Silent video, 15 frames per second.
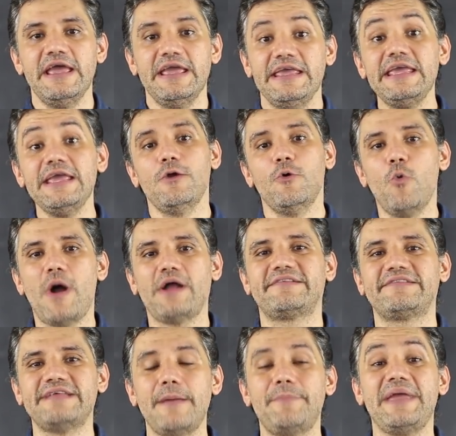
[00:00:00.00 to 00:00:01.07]
E o
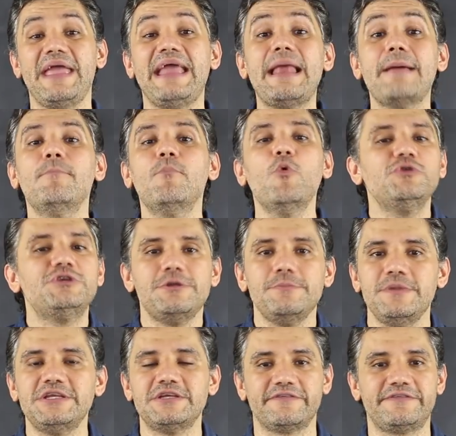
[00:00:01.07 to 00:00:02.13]
WhatsApp, ele é
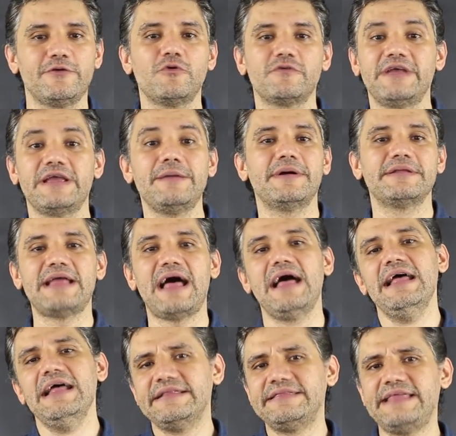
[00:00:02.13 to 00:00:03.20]
multimídia, você consegue
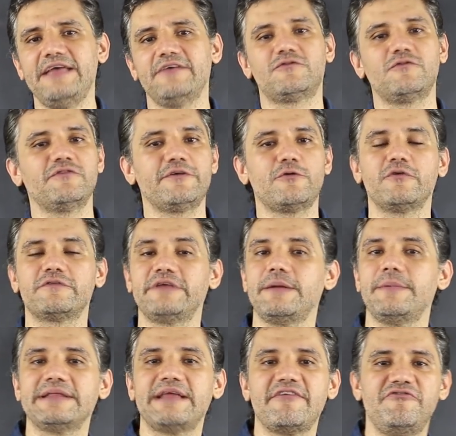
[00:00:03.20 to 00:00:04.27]
mandar texto, você
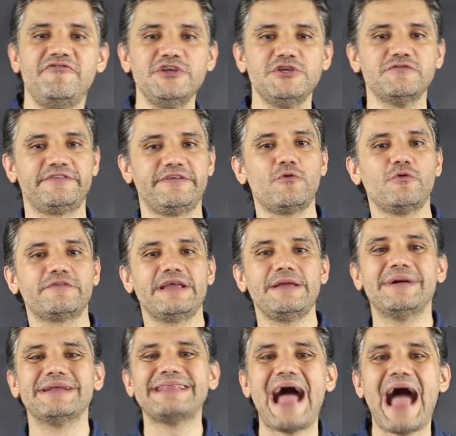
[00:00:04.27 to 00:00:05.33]
consegue mandar vídeo, você consegue
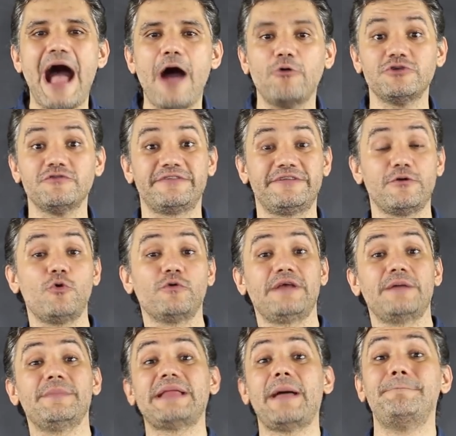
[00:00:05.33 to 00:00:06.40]
mandar áudio, você
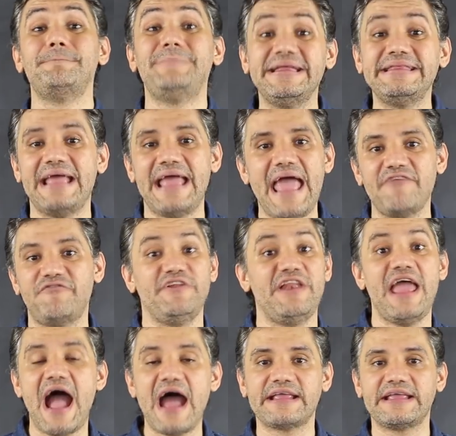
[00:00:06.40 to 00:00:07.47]
consegue mandar PDF,
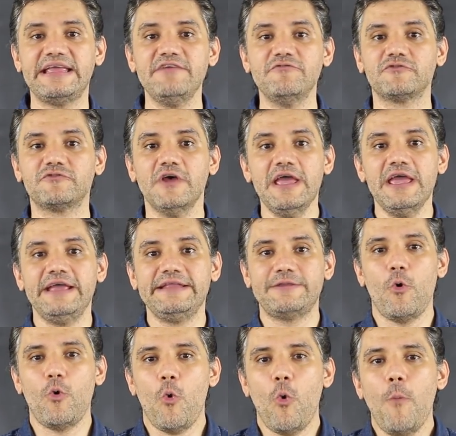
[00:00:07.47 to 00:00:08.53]
né, arquivos.
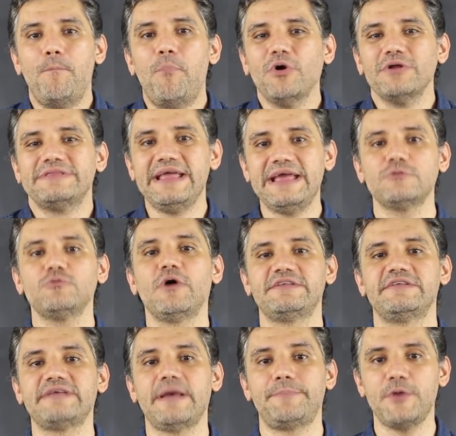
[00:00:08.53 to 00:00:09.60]
Então, o poder do
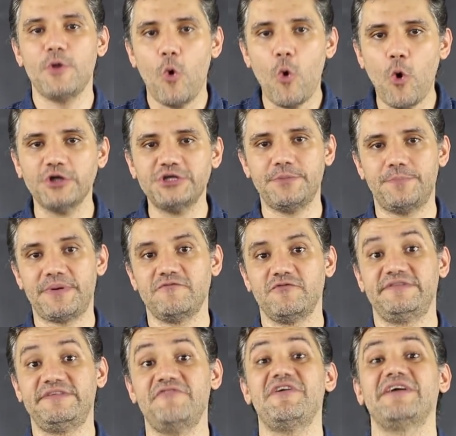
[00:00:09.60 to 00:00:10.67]
WhatsApp hoje para
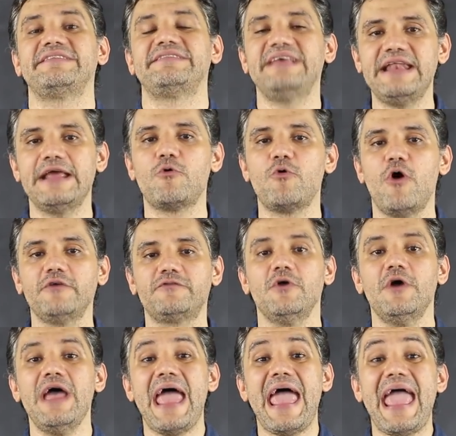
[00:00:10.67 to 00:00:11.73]
você fazer
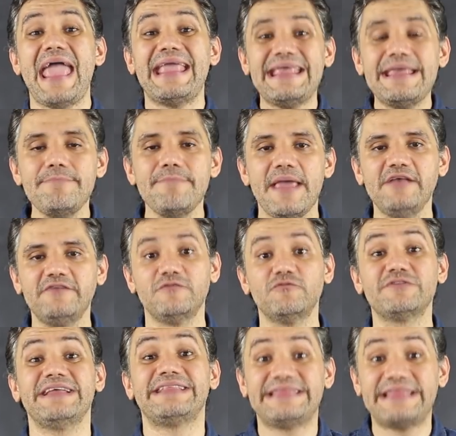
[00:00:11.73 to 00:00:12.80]
negócio é imenso e
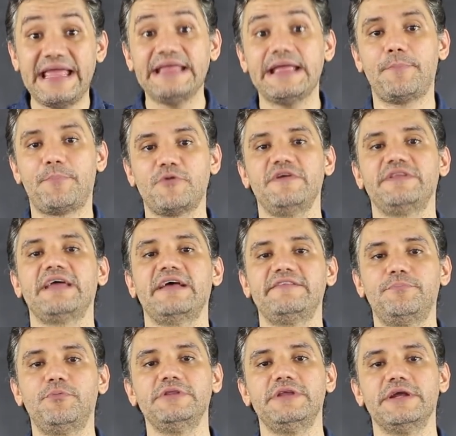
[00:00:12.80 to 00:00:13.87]
você tem que aproveitar
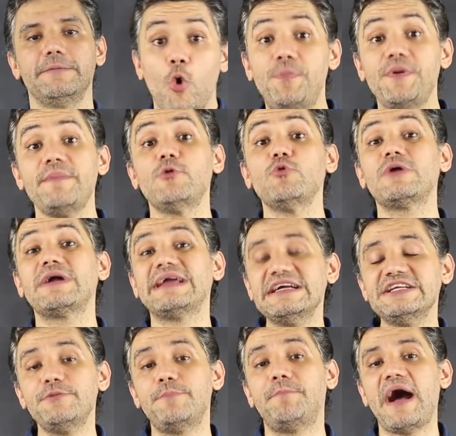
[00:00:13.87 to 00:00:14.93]
esse poder. Um primeiro
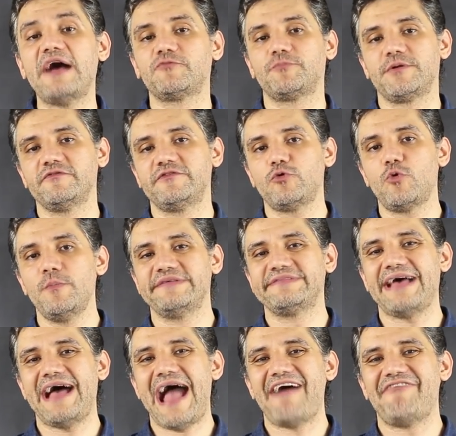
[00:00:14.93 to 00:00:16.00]
grande passo para você
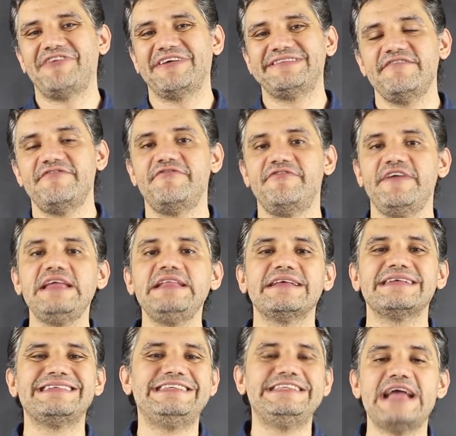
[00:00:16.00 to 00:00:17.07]
começar a fazer
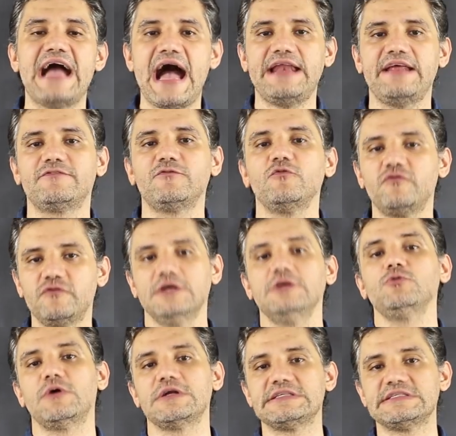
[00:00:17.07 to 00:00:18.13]
vendas diárias
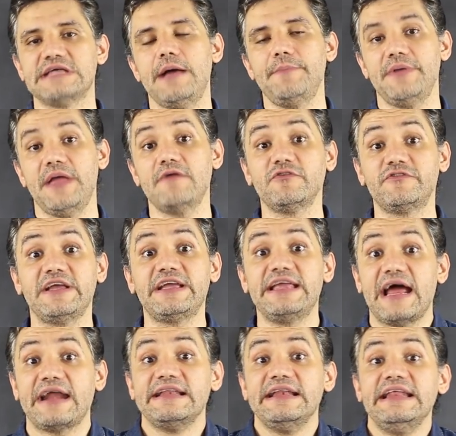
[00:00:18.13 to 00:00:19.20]
usando o WhatsApp é você
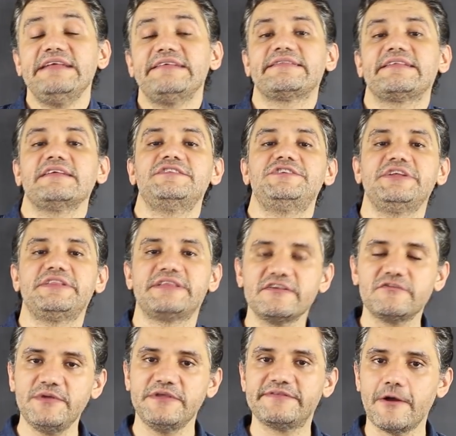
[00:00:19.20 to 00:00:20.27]
criar listas de
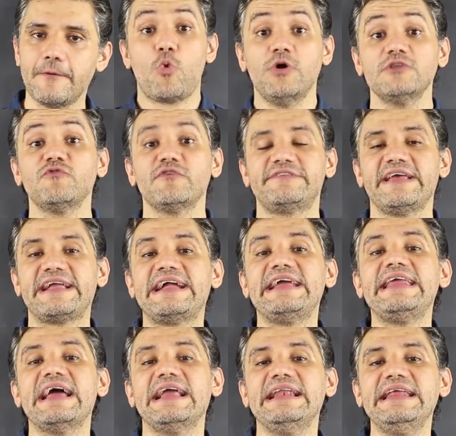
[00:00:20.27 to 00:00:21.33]
transmissão. Quando você
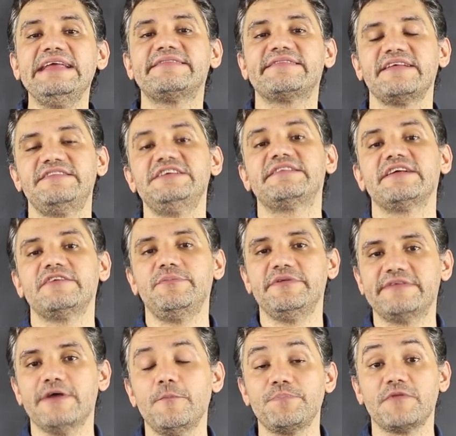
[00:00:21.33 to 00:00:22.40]
cria listas de
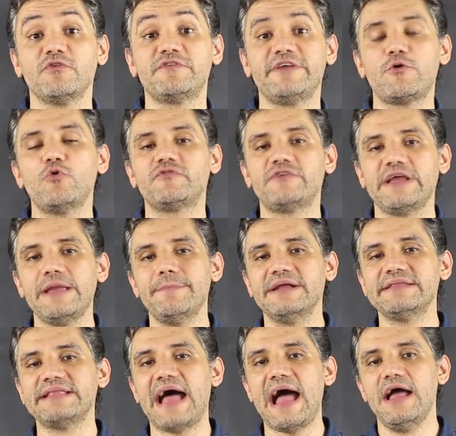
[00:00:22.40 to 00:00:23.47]
transmissão, você consegue
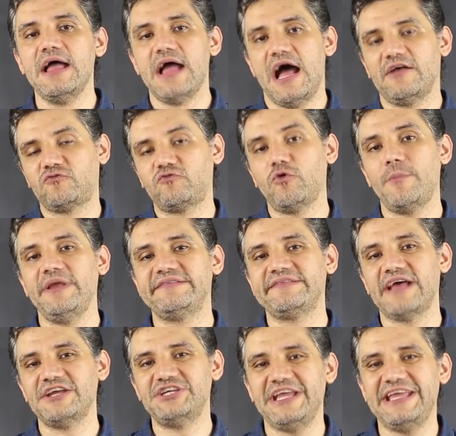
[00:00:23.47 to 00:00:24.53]
mandar a sua
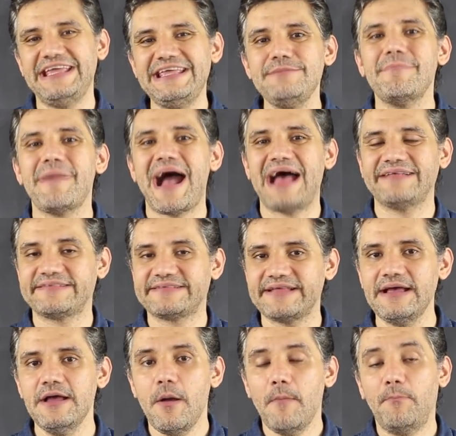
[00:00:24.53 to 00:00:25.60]
mensagem em
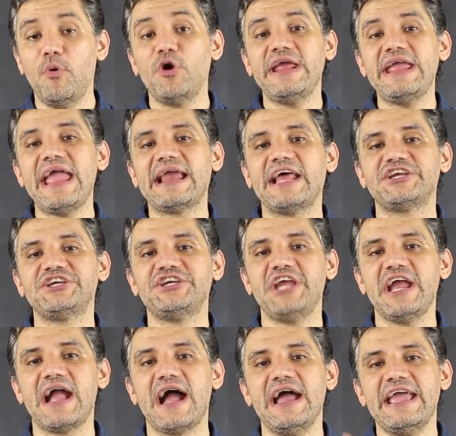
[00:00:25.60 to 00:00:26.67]
massa, porém ela
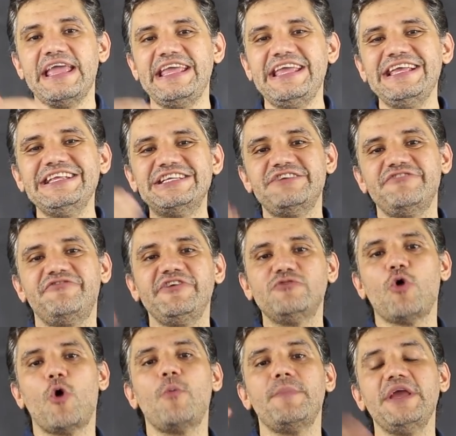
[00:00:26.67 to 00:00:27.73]
chega
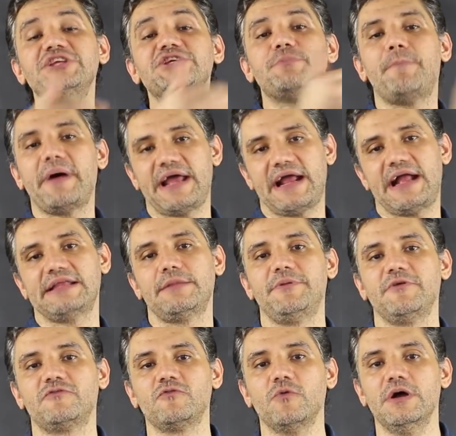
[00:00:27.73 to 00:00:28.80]
individualmente para cada
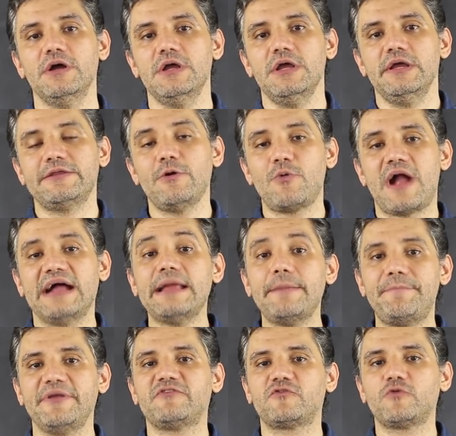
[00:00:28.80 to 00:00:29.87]
pessoa. Então cada
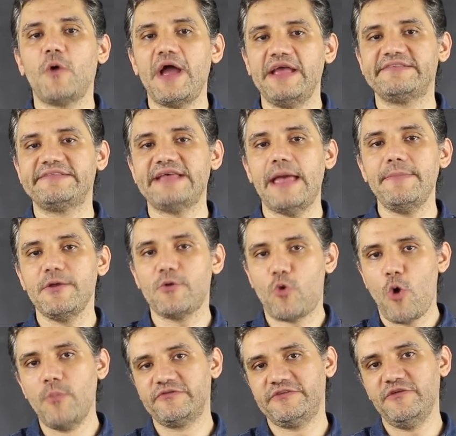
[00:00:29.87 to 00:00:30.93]
pessoa recebe
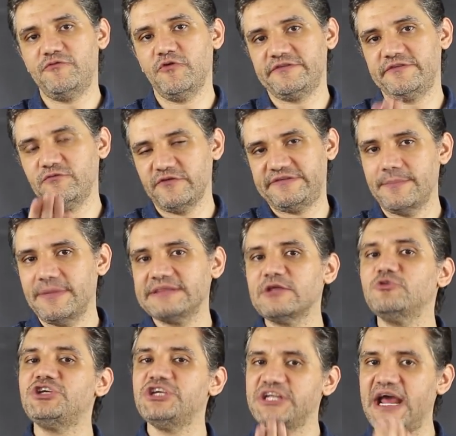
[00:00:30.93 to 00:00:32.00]
como se fosse você
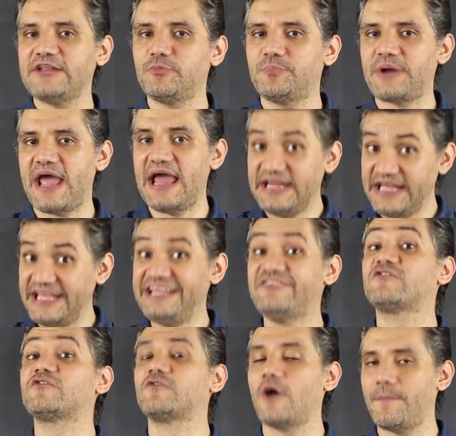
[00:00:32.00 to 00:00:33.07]
mandando direto para ela e
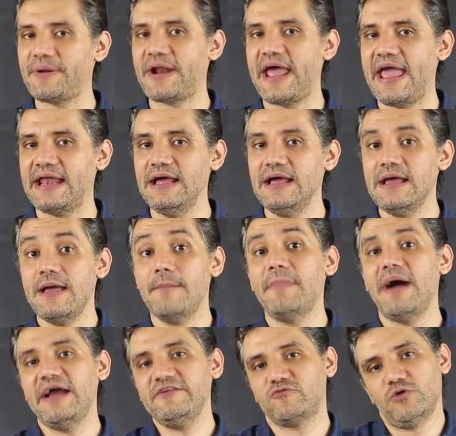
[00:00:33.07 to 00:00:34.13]
só para ela,
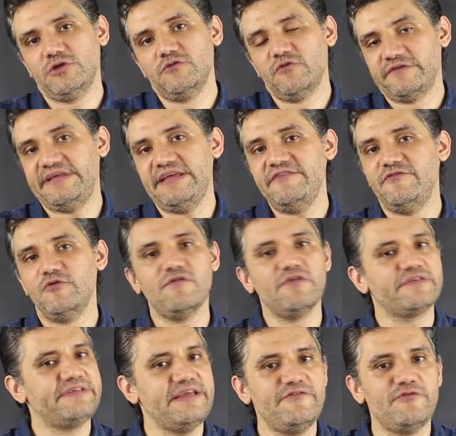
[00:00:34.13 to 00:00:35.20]
mas quando você enviou,
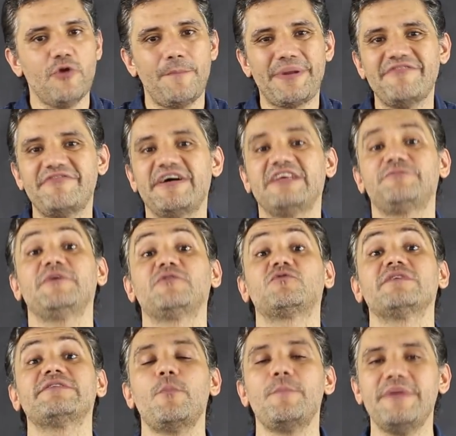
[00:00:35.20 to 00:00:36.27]
você enviou para várias
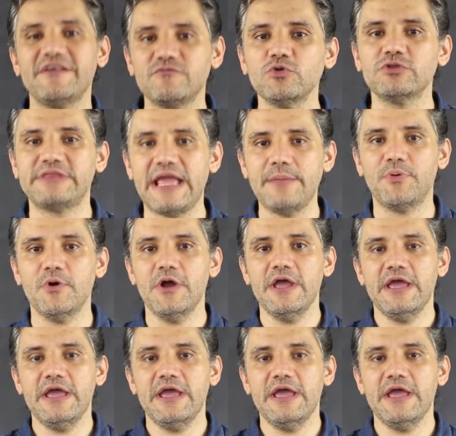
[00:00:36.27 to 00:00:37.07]
pessoas ao mesmo tempo.